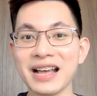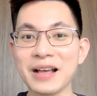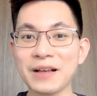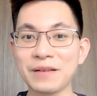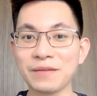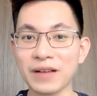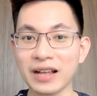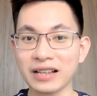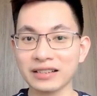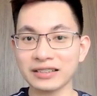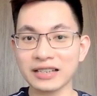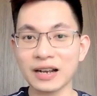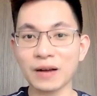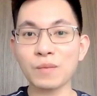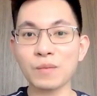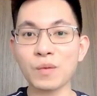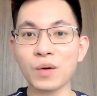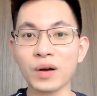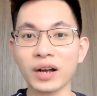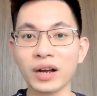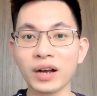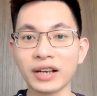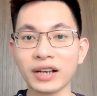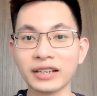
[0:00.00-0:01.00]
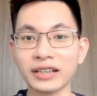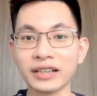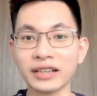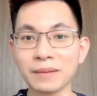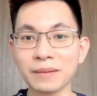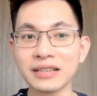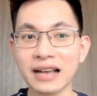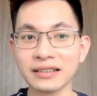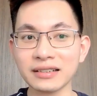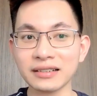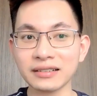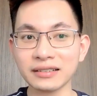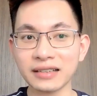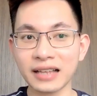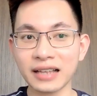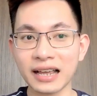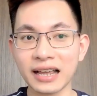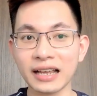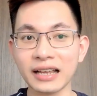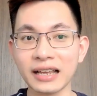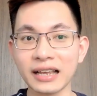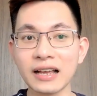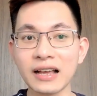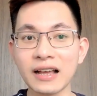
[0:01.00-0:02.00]
Và trong một cái tâm trạng như
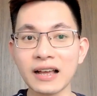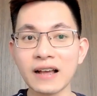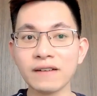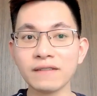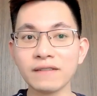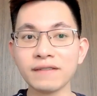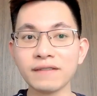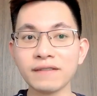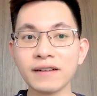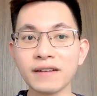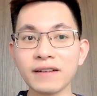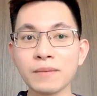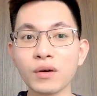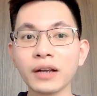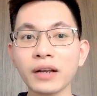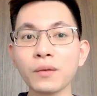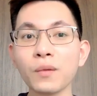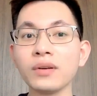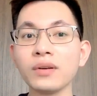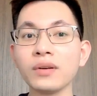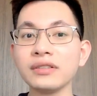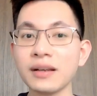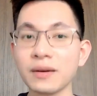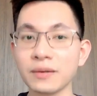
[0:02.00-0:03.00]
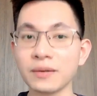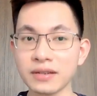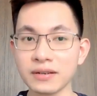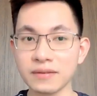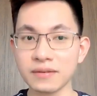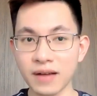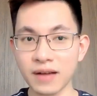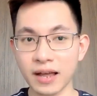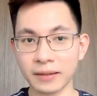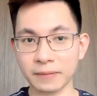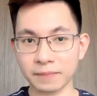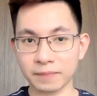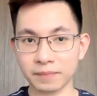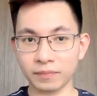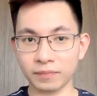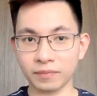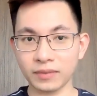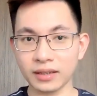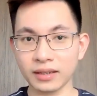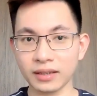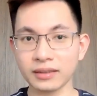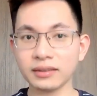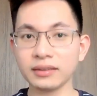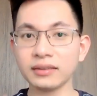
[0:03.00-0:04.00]
thế, với một cách uống rượu như vậy,
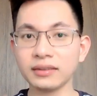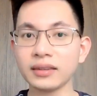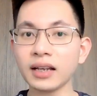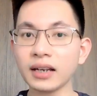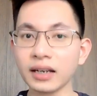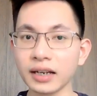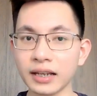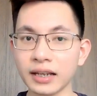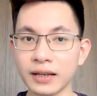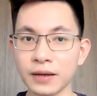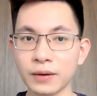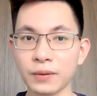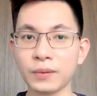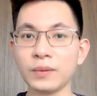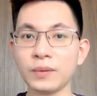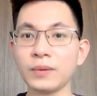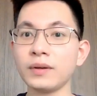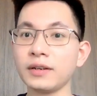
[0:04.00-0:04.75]
tất yếu